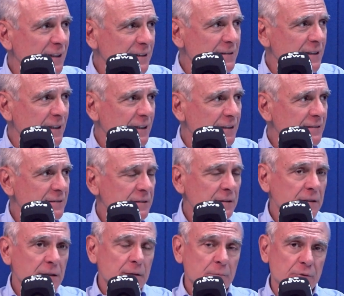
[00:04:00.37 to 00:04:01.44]
atrás,
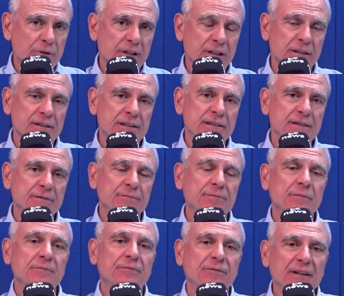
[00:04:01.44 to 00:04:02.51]
porque a gente
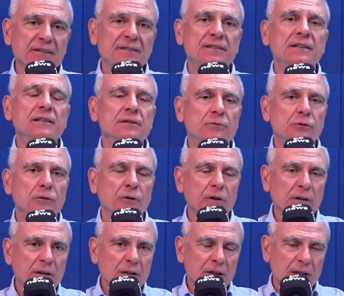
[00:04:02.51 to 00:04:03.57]
facilitou